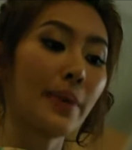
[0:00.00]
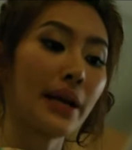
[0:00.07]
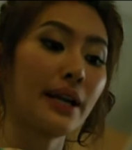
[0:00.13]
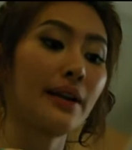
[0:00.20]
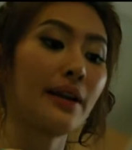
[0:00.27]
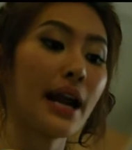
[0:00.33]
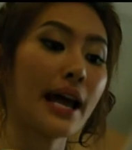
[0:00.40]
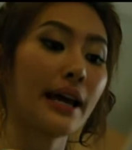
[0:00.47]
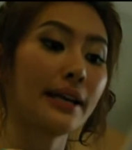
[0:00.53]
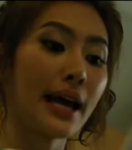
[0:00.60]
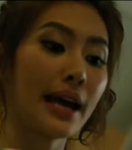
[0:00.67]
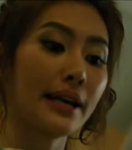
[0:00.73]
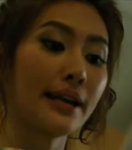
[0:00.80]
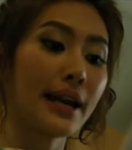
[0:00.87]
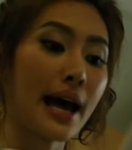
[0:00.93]
เป็นแรง
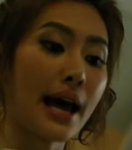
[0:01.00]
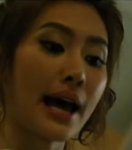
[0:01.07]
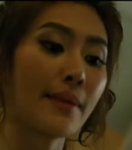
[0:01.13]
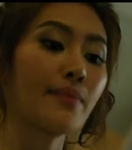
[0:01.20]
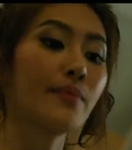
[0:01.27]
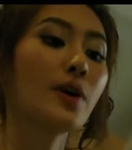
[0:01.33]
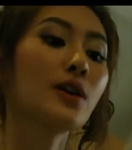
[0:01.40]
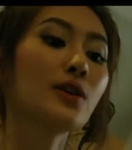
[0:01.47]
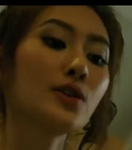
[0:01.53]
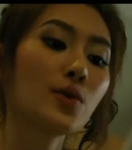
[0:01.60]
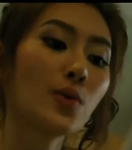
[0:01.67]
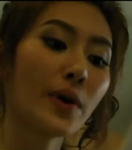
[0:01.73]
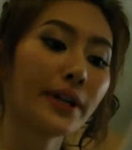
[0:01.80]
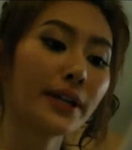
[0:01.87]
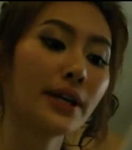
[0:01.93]
ดันน้ำ
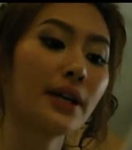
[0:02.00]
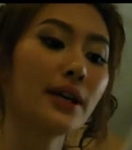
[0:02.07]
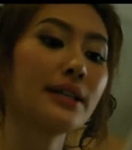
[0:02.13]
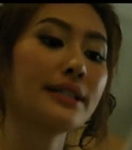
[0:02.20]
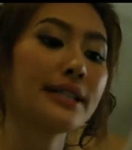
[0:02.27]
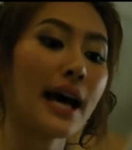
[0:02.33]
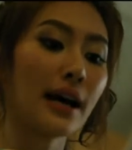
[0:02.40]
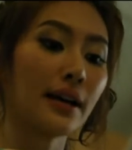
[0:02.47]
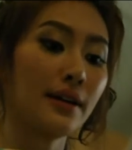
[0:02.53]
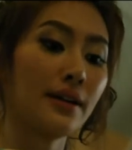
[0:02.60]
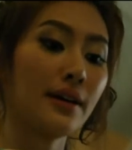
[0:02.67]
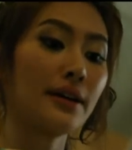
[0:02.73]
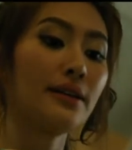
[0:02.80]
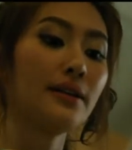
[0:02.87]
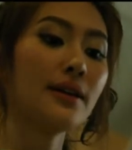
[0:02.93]
ส่วนเกินจาก
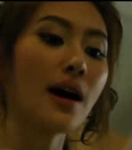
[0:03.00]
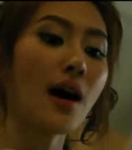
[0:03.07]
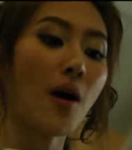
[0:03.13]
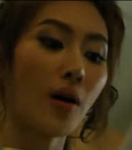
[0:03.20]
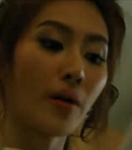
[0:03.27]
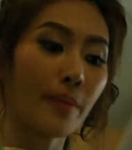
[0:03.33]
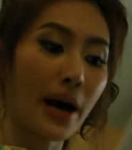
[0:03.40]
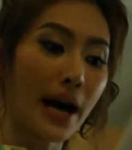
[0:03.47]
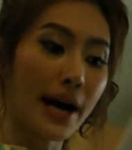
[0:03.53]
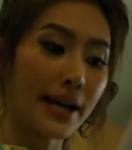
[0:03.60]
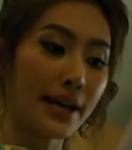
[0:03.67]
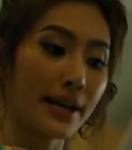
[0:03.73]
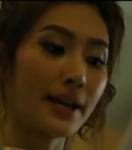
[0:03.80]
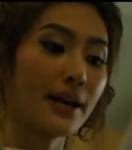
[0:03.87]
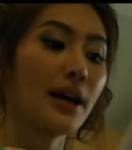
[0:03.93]
เนื้อเยื่อออกไป
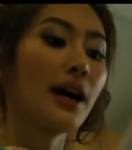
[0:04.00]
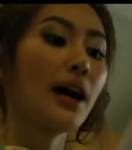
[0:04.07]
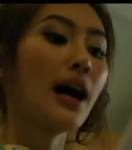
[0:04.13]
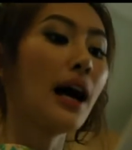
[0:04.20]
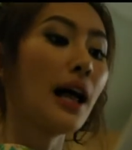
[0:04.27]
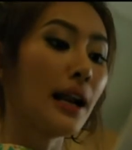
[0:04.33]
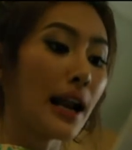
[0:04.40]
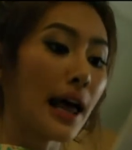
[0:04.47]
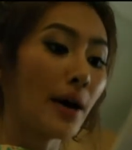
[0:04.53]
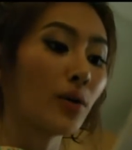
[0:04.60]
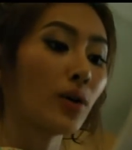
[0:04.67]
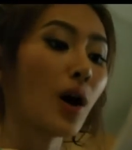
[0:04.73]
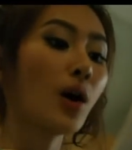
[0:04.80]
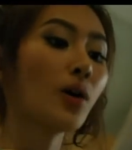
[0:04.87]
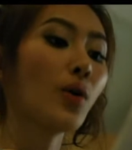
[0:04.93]
แล้ว
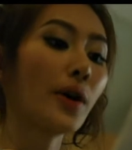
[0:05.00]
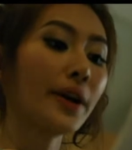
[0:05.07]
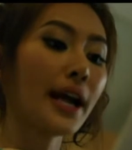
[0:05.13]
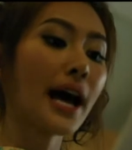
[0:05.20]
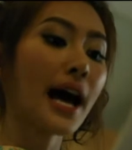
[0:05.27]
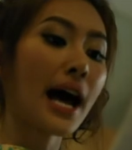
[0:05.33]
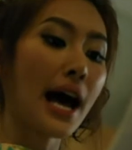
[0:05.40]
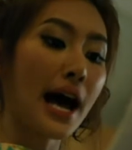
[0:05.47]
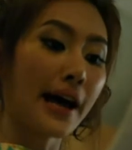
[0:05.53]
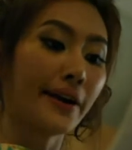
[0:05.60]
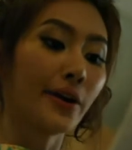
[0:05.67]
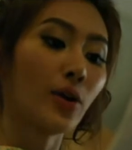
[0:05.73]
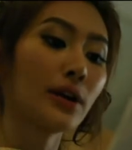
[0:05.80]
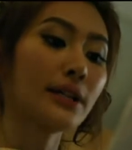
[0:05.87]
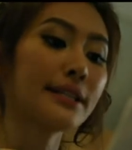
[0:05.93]
ก็งดอาหาร
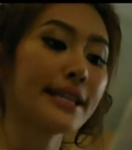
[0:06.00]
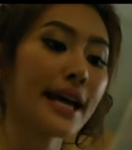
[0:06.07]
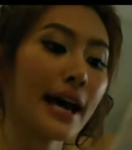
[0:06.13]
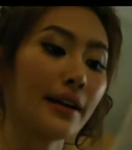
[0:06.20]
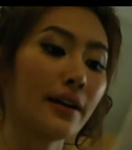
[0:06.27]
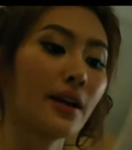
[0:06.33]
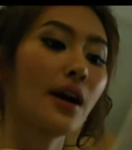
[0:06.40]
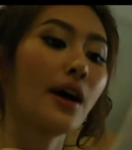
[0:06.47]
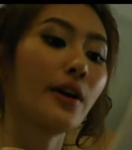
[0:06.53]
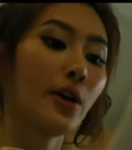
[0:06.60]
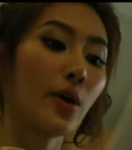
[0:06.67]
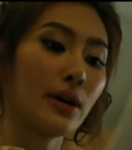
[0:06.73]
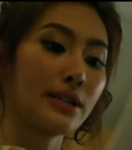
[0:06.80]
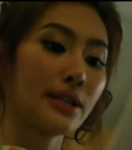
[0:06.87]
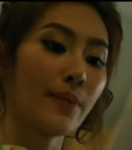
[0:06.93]
รสจัด โด
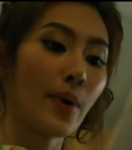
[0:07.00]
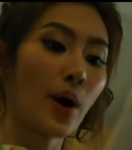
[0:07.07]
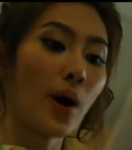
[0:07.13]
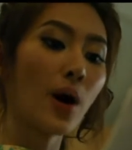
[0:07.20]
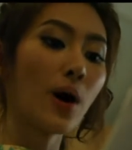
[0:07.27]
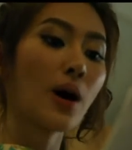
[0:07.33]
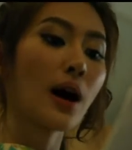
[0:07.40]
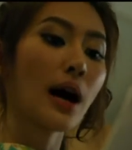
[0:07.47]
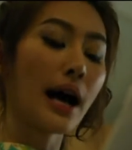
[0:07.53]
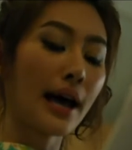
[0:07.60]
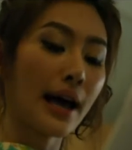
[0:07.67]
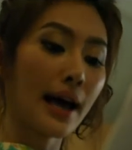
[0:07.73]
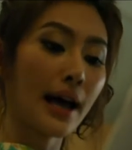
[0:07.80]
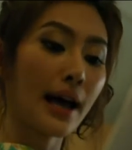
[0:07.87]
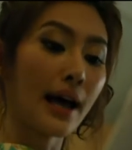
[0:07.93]
ยเฉพาะ
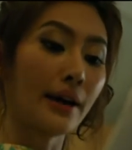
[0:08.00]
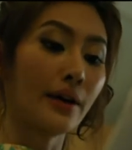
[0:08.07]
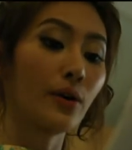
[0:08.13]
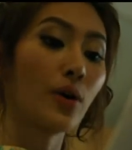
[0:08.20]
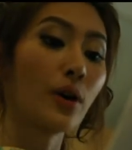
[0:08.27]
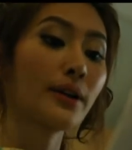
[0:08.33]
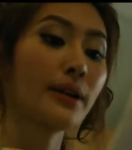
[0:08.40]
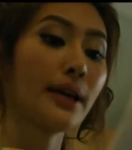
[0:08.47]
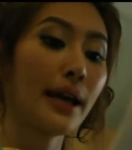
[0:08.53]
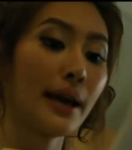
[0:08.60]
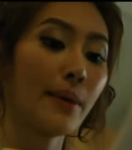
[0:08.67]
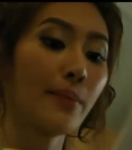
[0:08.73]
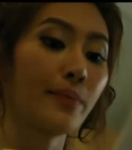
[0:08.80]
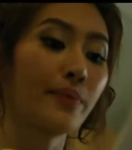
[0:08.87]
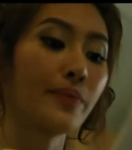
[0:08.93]
อาหารรสเค็ม